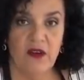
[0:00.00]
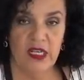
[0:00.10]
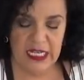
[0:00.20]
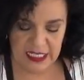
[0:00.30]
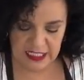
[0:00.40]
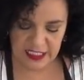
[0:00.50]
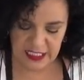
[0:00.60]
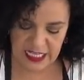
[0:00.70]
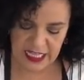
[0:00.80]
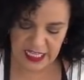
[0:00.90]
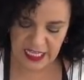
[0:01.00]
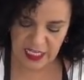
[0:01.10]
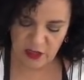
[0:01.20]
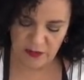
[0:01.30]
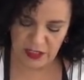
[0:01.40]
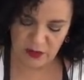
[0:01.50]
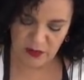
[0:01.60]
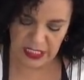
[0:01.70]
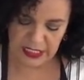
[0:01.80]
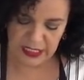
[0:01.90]
con la cantidad de
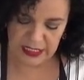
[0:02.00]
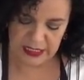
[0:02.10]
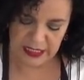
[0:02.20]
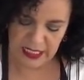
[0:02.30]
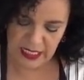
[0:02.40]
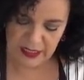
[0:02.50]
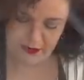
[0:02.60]
cobertura que hice,